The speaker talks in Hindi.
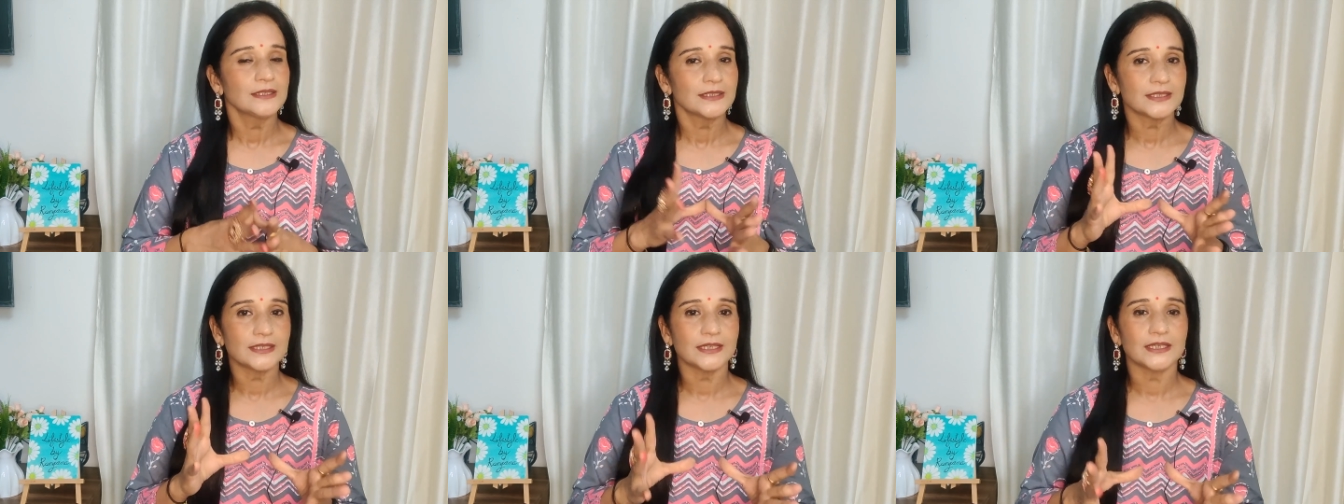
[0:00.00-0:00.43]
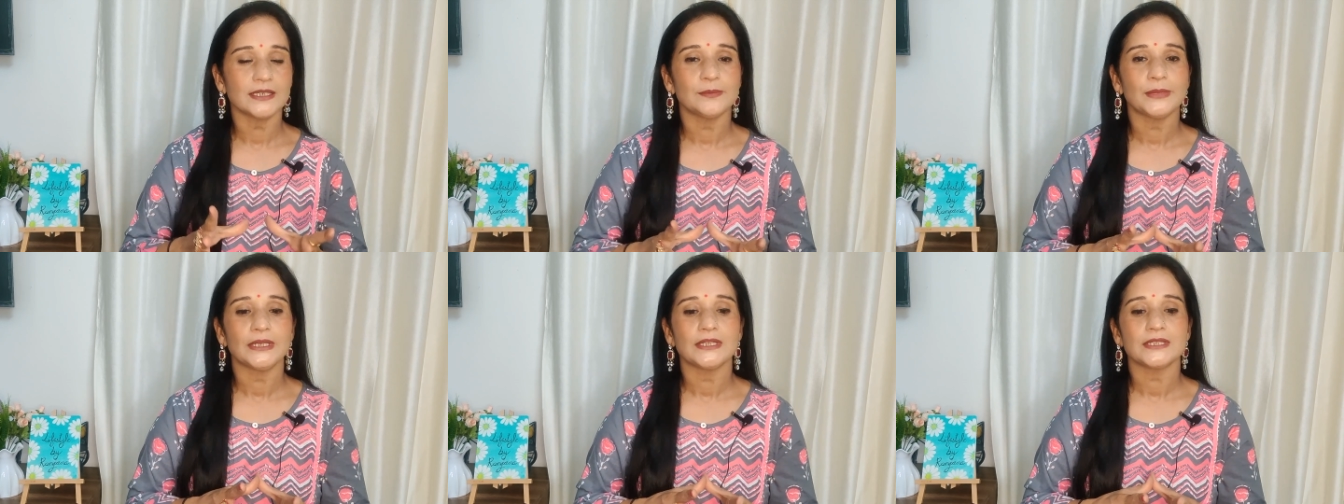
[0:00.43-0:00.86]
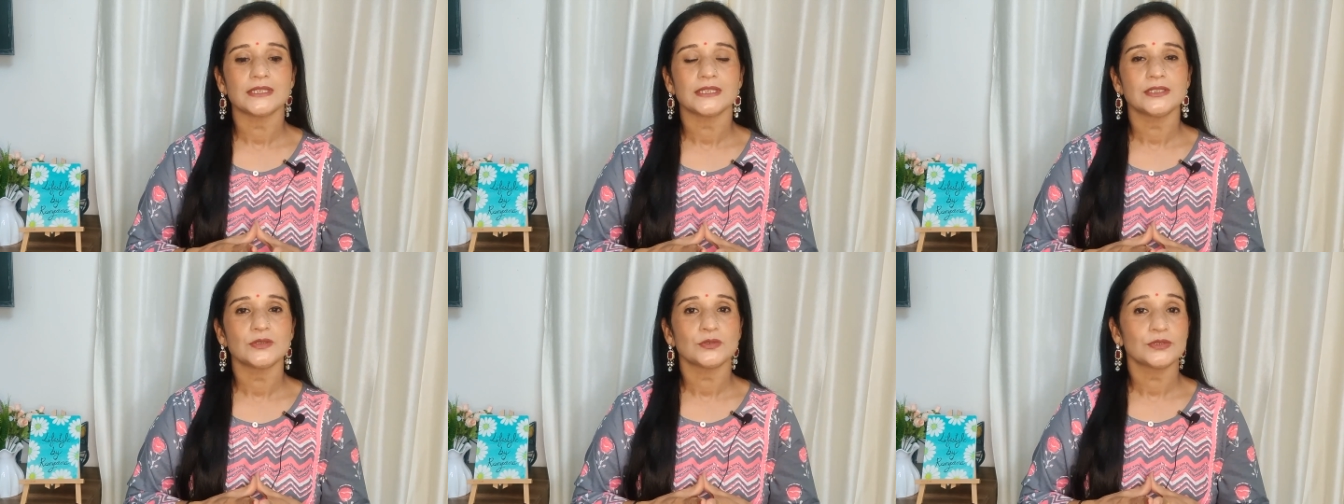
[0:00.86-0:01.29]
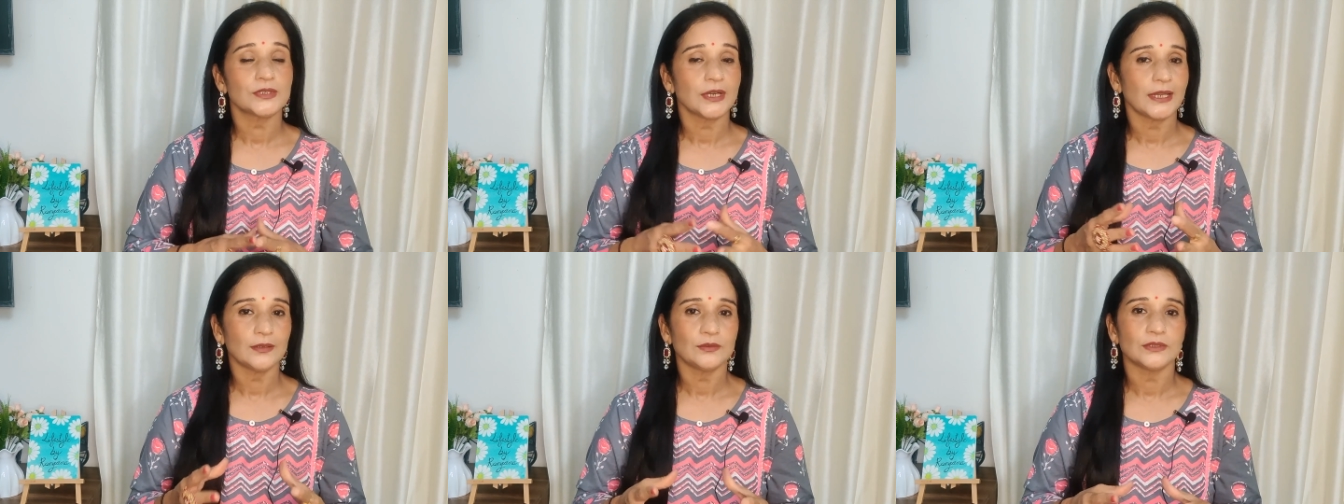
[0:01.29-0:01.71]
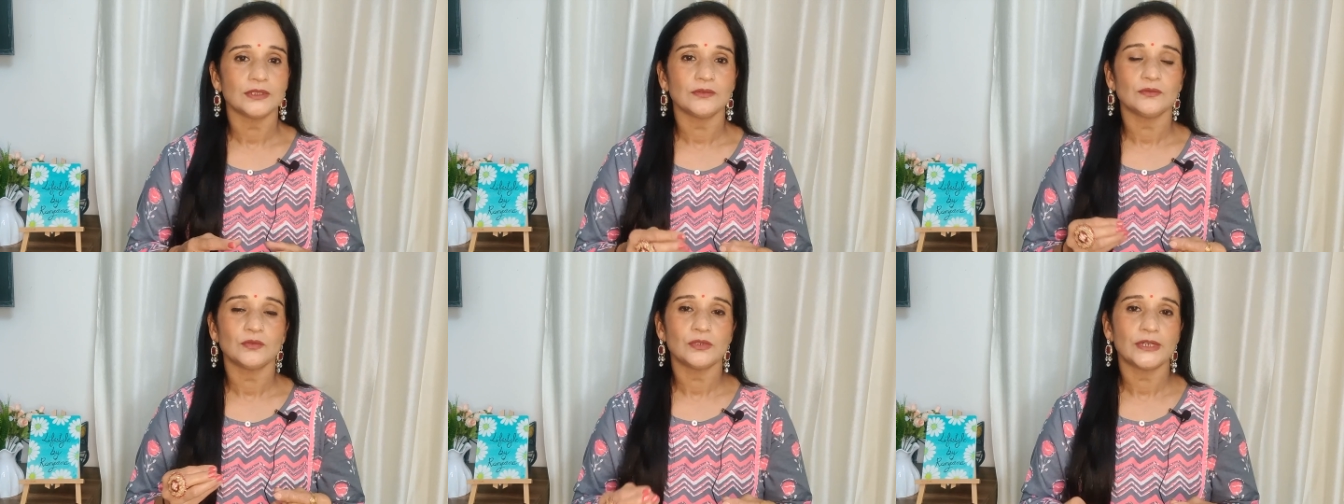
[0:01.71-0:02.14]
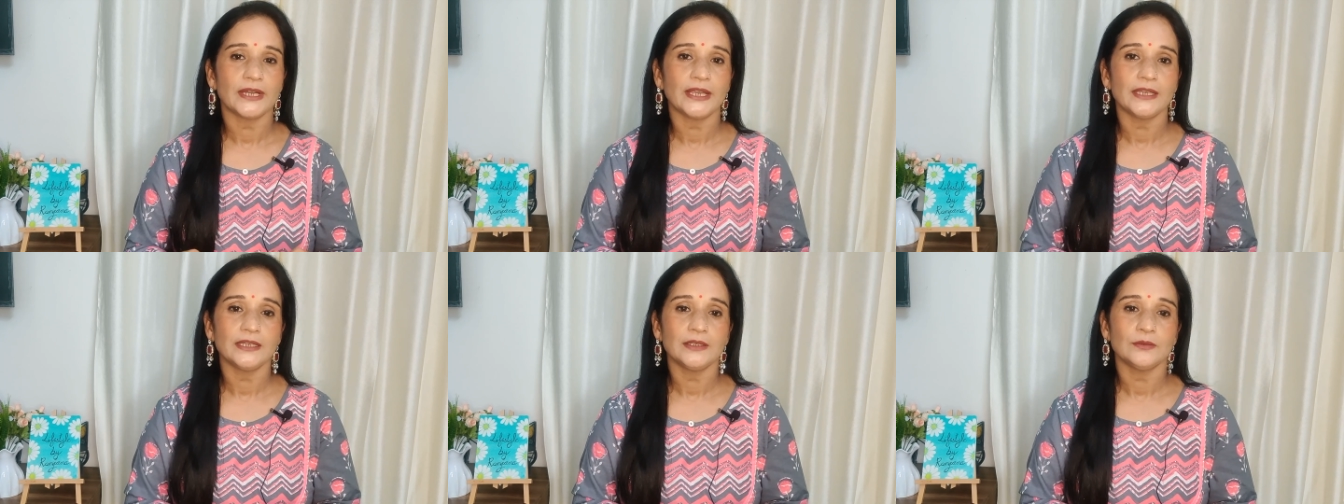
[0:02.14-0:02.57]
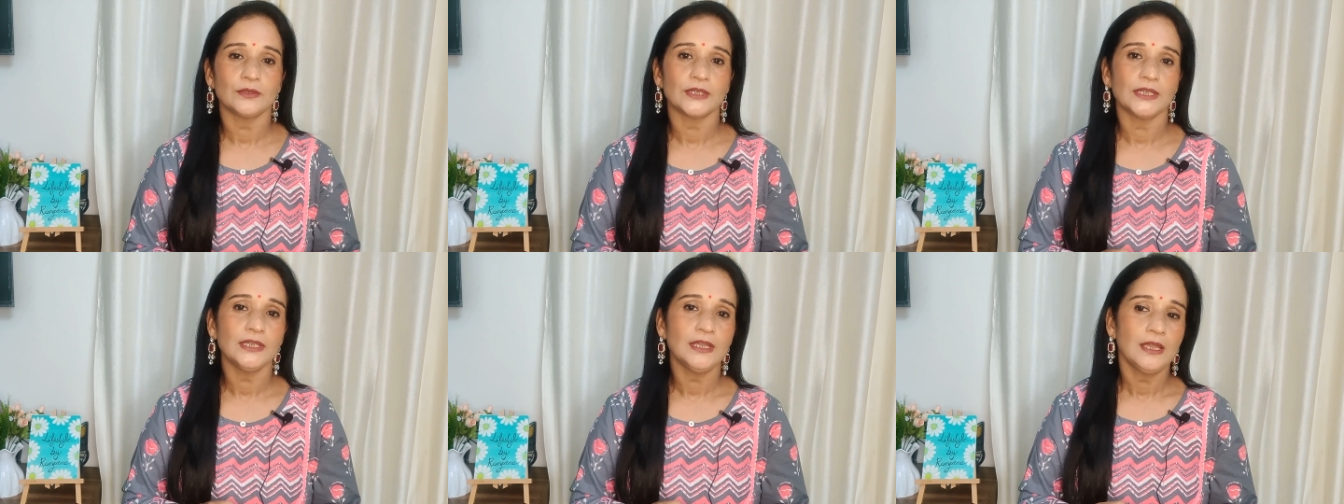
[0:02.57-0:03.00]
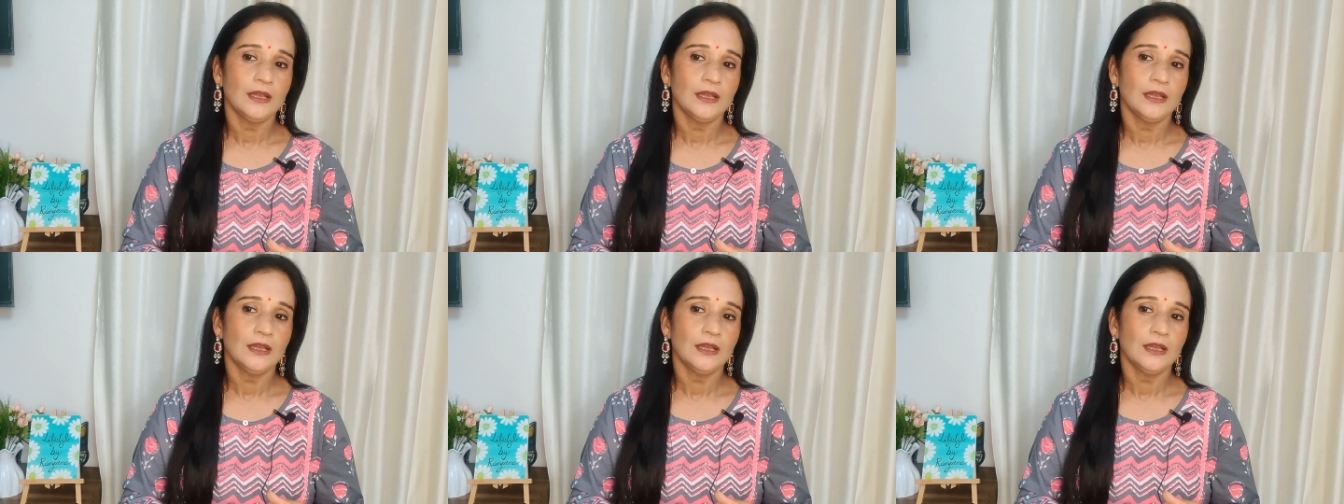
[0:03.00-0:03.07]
जिससे कि हमारी स्किन जो ड्राई होती है वो ड्राई नहीं होगी